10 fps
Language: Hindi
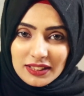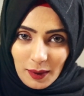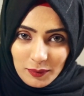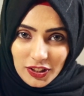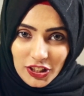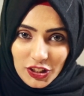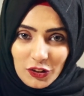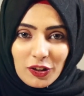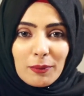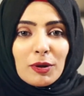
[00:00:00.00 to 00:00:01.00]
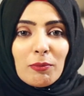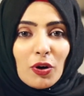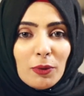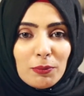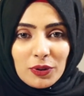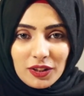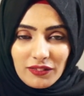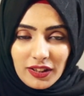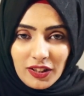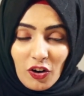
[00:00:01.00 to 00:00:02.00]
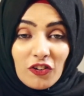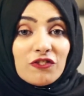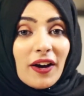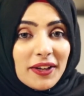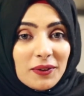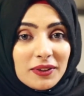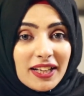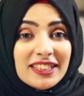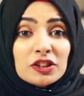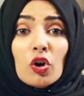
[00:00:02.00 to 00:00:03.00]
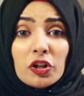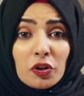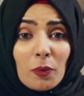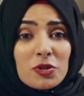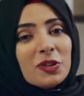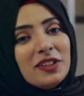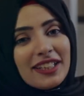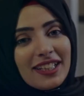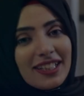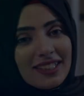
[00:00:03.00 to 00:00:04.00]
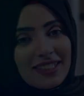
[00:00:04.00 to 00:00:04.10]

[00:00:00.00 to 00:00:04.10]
से रबता करें और अपना प्लॉट बुक करवाएं और फायदा उठाएं इस गोल्डन अपॉर्चुनिटी का